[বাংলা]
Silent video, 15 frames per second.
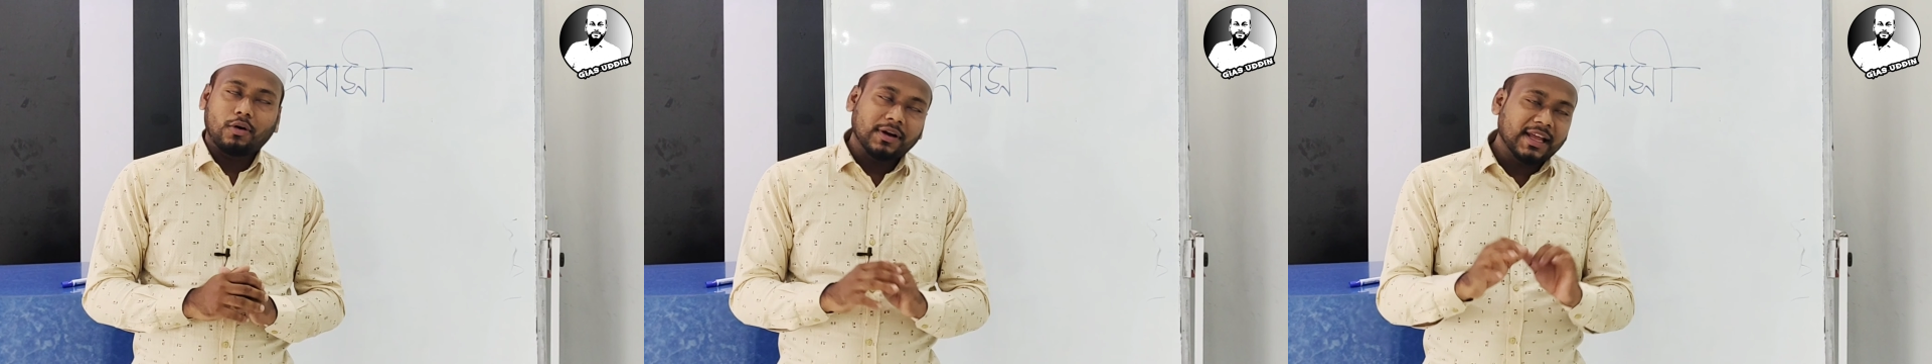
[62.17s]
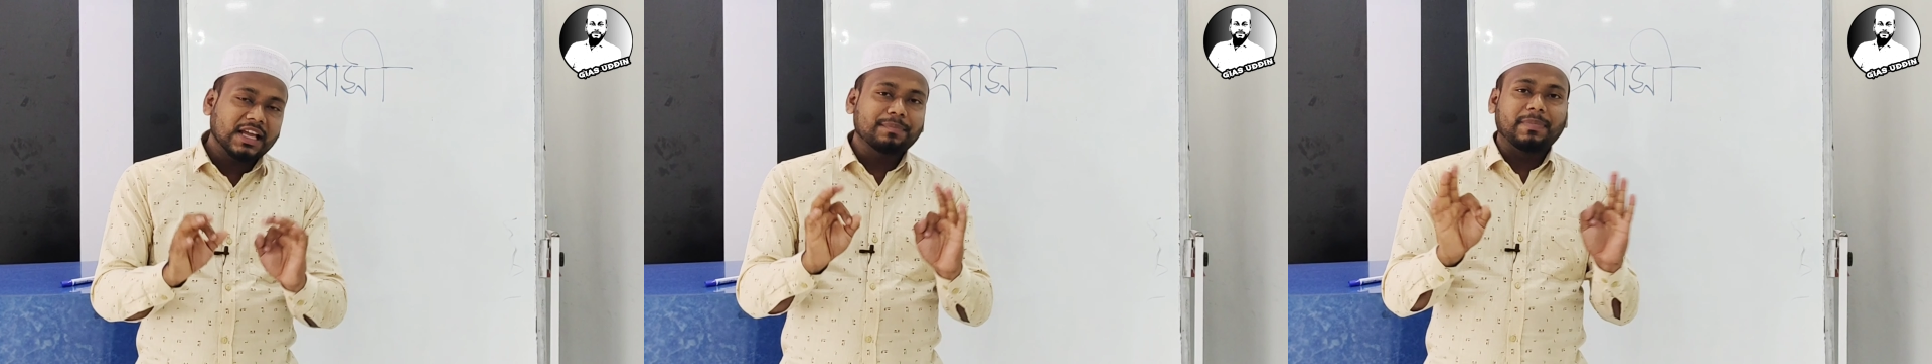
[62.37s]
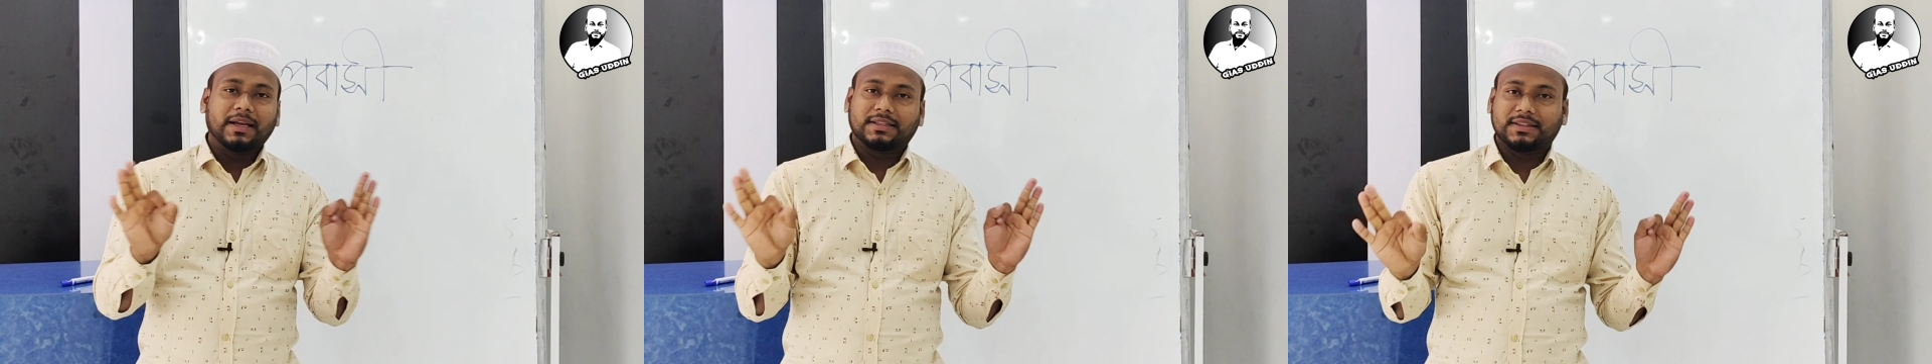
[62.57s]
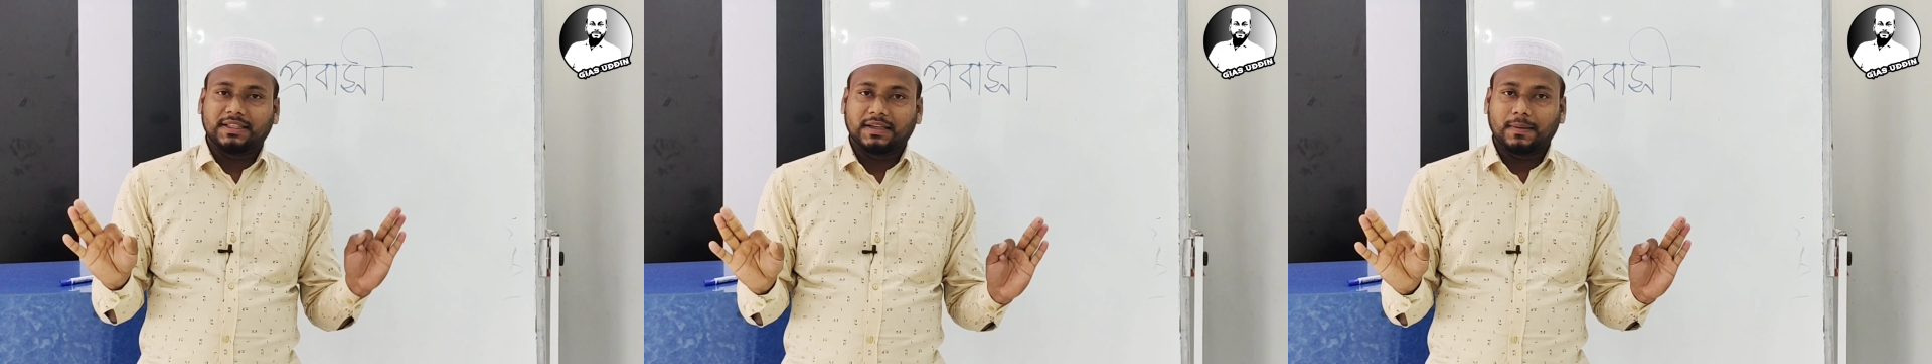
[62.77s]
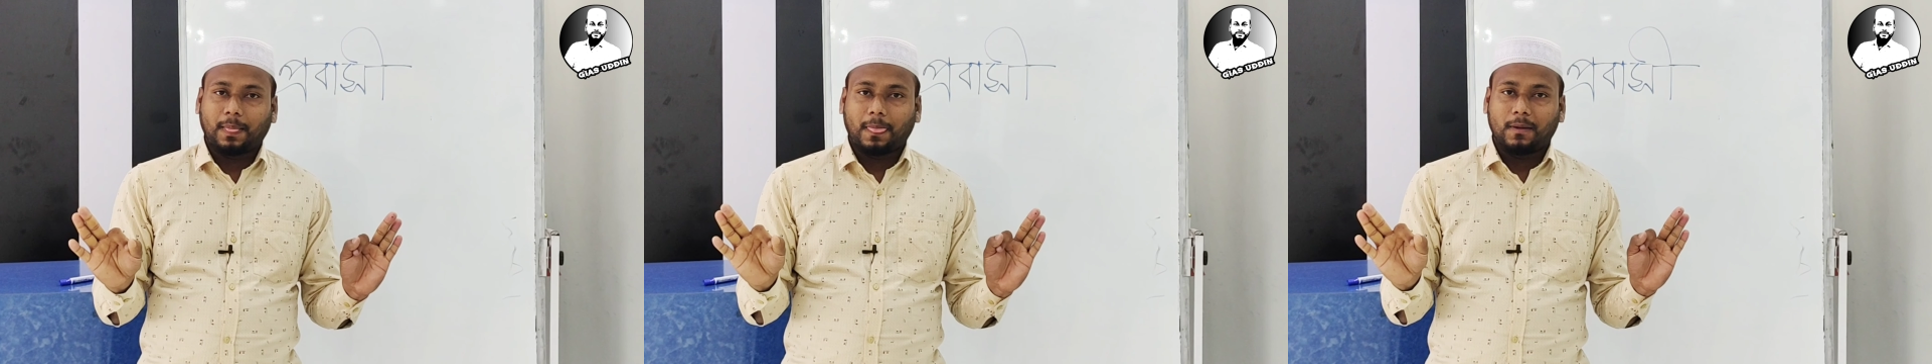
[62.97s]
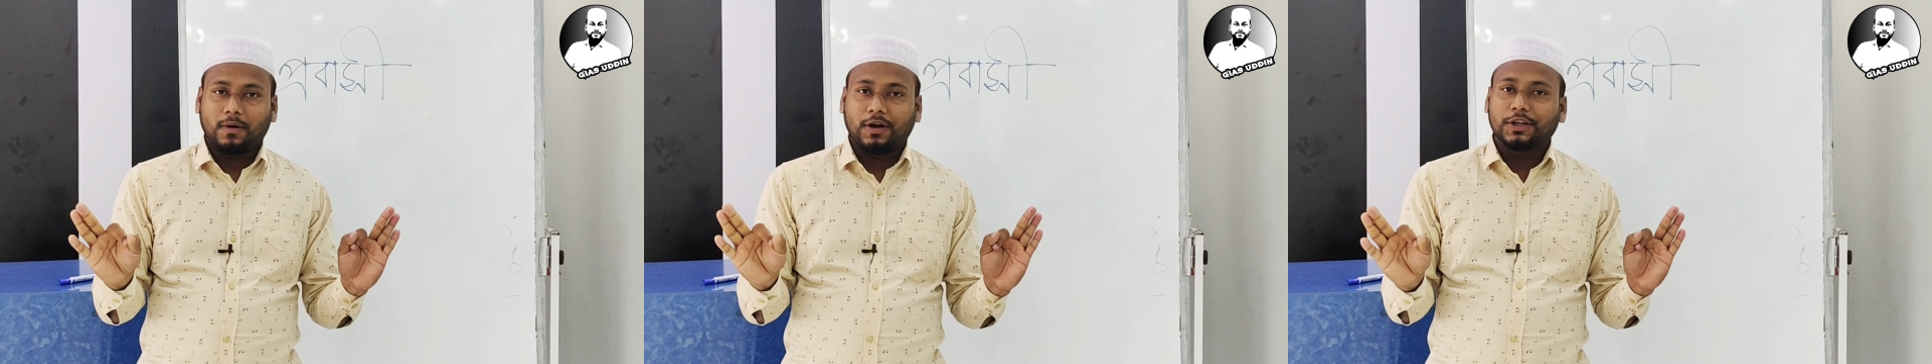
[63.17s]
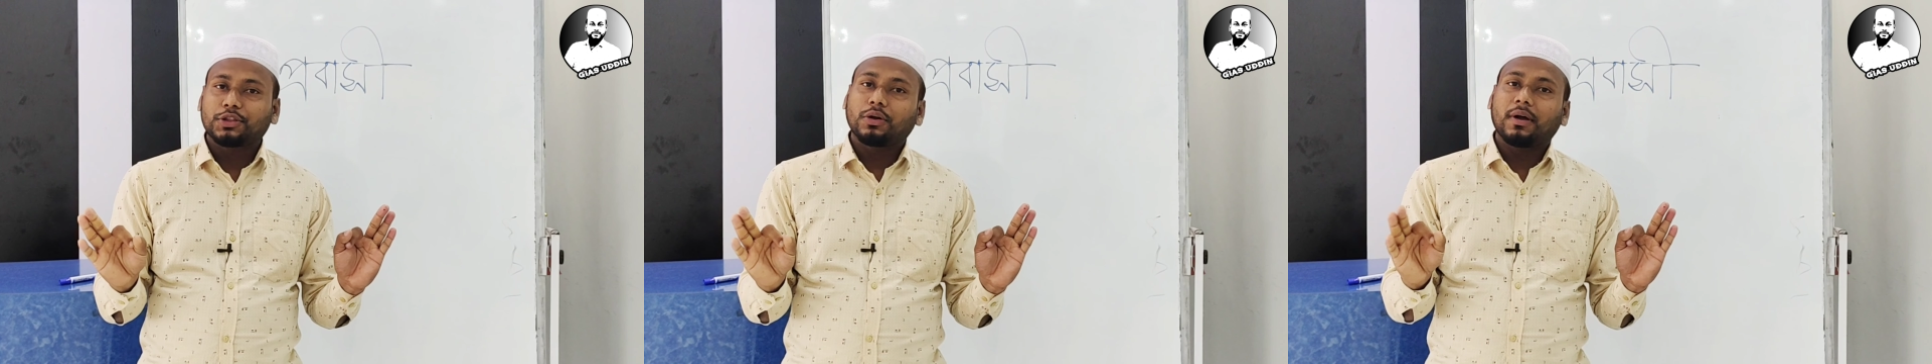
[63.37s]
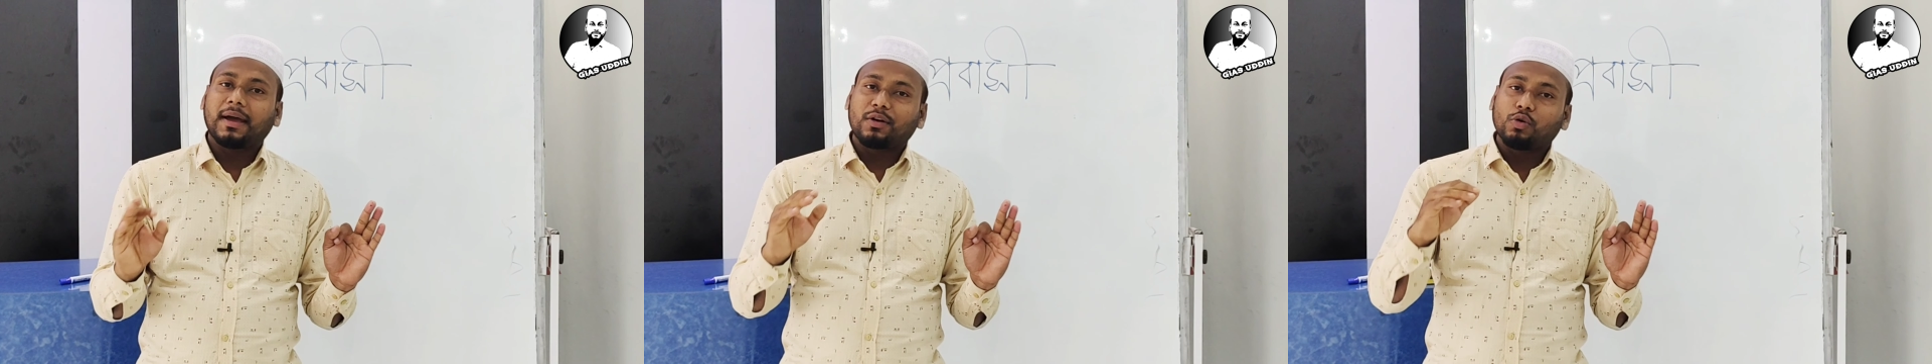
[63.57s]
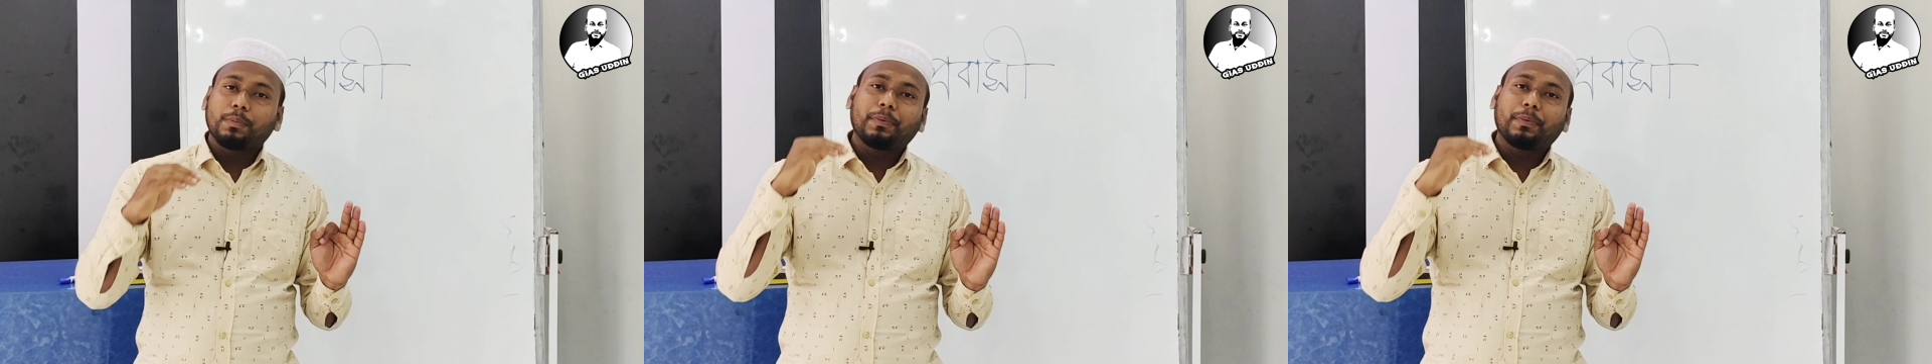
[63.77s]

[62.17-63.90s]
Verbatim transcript: অনেক ব্যক্তি হয়তো এর